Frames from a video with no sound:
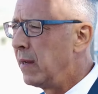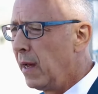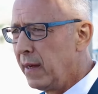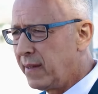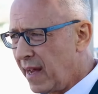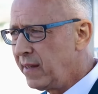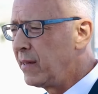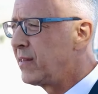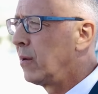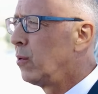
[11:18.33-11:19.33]
äh,
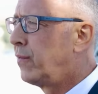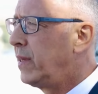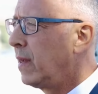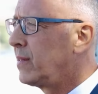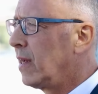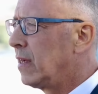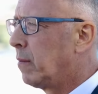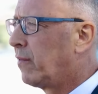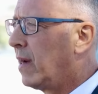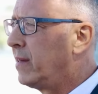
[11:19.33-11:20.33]
tendenziell auch finanziell,
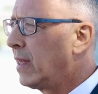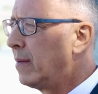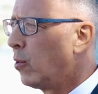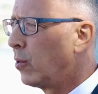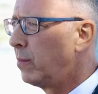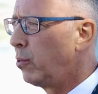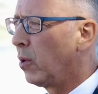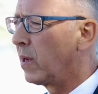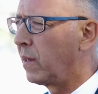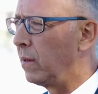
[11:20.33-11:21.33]
aber vor allen Dingen eben auch die
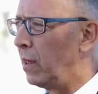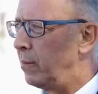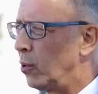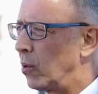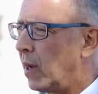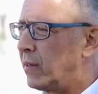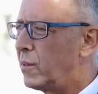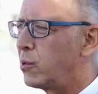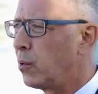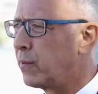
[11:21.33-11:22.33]
Bürok äh,
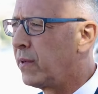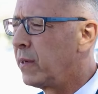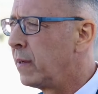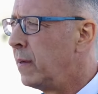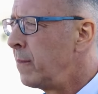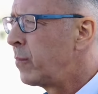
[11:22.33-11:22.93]
Bürokratie zurückfahren.